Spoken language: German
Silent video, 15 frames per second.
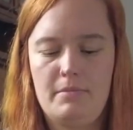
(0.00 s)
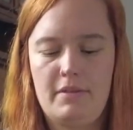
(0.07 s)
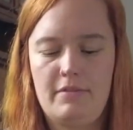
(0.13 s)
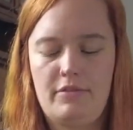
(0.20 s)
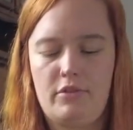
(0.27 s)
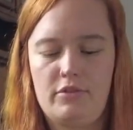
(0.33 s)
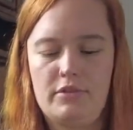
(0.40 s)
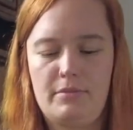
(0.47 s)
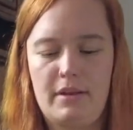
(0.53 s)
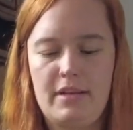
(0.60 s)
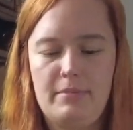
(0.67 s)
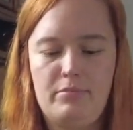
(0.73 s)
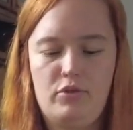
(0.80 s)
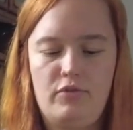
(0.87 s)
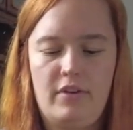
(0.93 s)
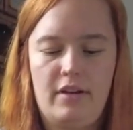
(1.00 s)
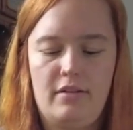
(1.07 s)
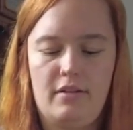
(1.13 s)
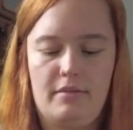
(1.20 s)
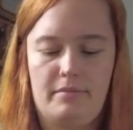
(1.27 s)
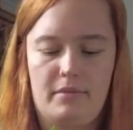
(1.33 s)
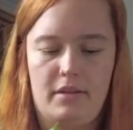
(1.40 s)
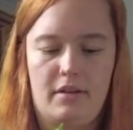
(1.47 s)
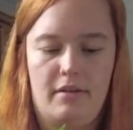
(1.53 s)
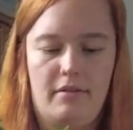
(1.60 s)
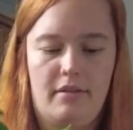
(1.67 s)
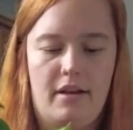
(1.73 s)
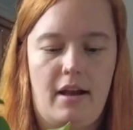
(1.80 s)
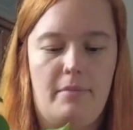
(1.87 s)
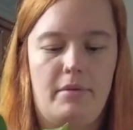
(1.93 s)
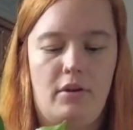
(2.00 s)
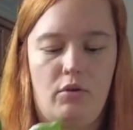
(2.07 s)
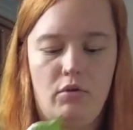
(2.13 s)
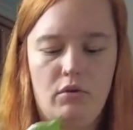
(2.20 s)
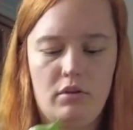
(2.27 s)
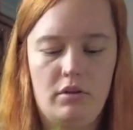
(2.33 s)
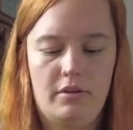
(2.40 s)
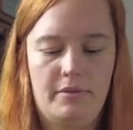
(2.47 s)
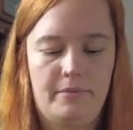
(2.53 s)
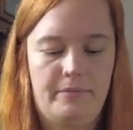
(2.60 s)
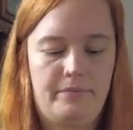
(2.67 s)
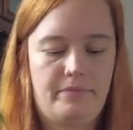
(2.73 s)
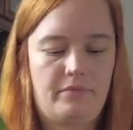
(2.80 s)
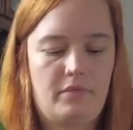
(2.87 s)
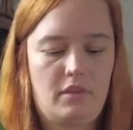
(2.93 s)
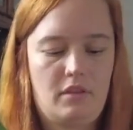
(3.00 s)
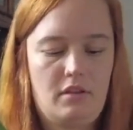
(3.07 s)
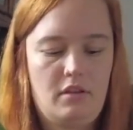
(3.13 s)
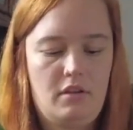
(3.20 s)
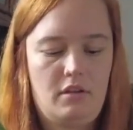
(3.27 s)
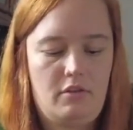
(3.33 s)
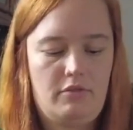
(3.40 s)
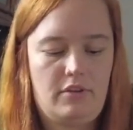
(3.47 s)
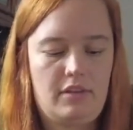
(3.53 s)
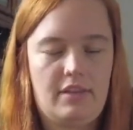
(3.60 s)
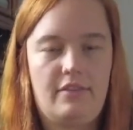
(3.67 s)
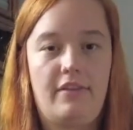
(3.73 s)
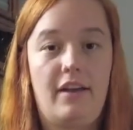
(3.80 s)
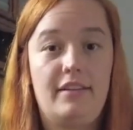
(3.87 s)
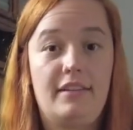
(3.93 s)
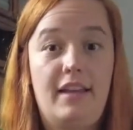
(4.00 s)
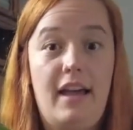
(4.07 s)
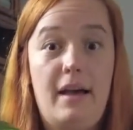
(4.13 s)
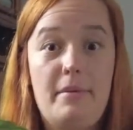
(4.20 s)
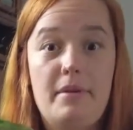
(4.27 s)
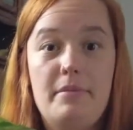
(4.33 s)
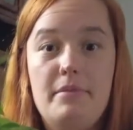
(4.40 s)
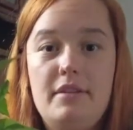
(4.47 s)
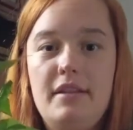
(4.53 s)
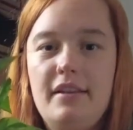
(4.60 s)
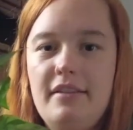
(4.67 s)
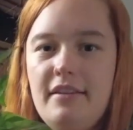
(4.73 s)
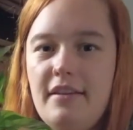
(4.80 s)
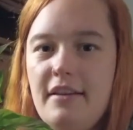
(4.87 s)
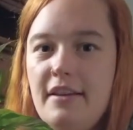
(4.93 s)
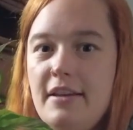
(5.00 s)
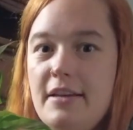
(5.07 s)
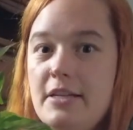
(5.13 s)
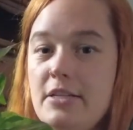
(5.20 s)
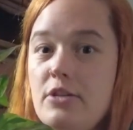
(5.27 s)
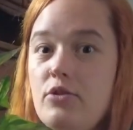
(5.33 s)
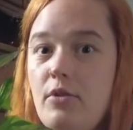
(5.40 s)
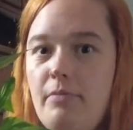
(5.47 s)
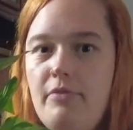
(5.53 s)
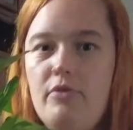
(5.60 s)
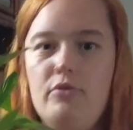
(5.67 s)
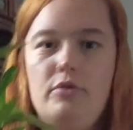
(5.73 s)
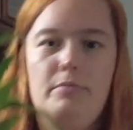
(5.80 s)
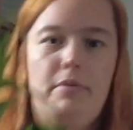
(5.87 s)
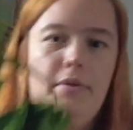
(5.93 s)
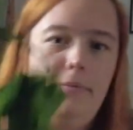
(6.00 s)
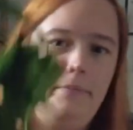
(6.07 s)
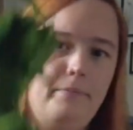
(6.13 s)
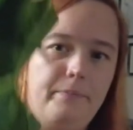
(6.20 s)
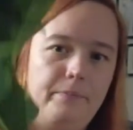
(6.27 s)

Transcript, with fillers: Ich wollte es mal nicht beschweren. Ah, da kam der Ruck, auf den ich gewartet habe, damit ich den Topf los bin.